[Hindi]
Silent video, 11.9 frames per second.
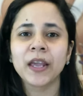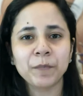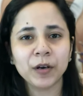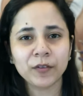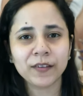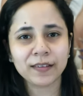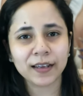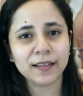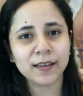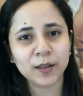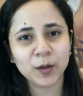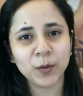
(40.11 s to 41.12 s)
बट उसके
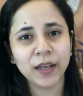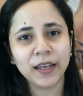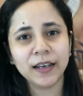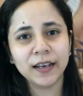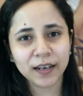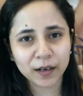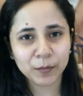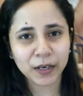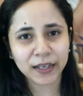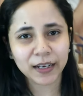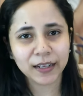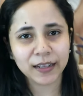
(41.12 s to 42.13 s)
साथ साथ क्योंकि घर हम
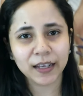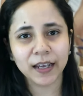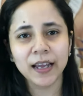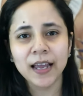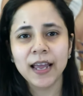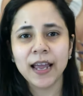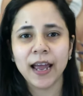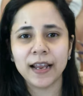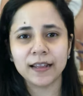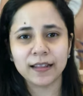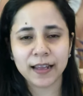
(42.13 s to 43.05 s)
ले रहे थे एंड